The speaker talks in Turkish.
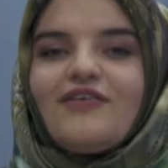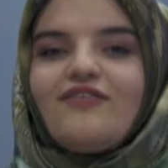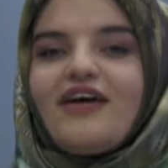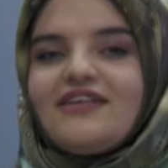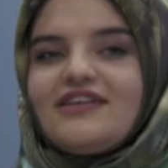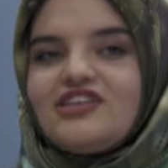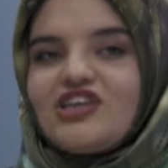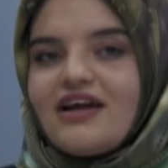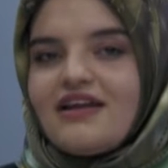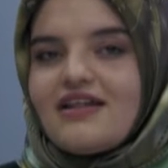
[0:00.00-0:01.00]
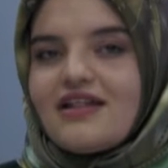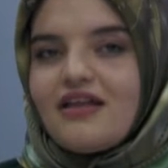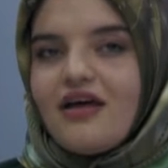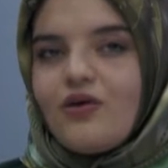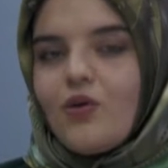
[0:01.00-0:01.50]
Van Ticaret
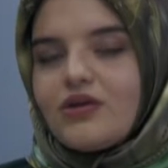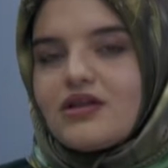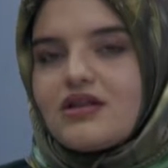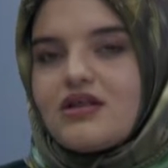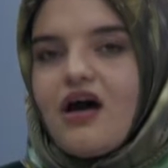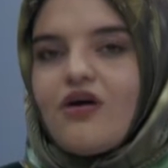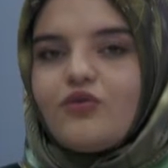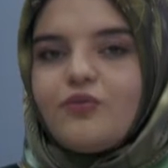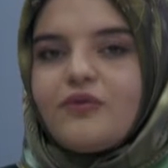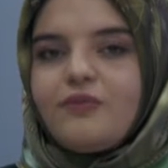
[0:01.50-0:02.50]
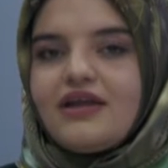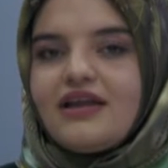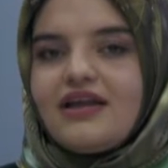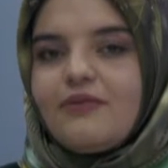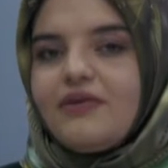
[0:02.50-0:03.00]
Sanayi Odası Avrupa
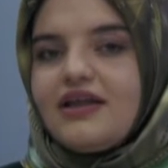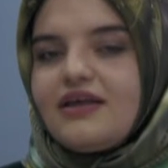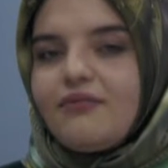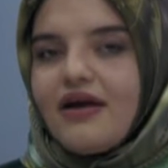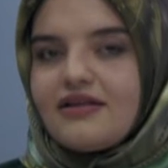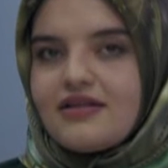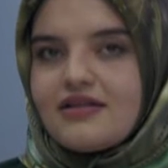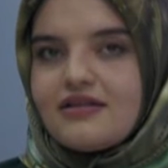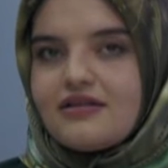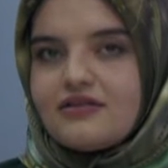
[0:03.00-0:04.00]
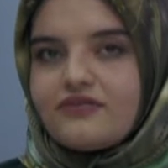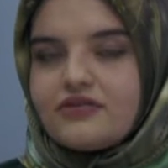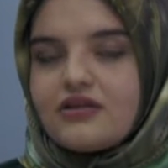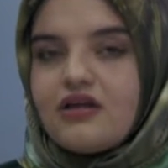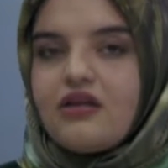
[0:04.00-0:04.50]
Birliği Bilgi Merkezi
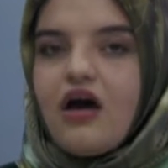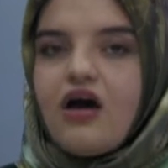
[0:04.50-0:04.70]
tarafından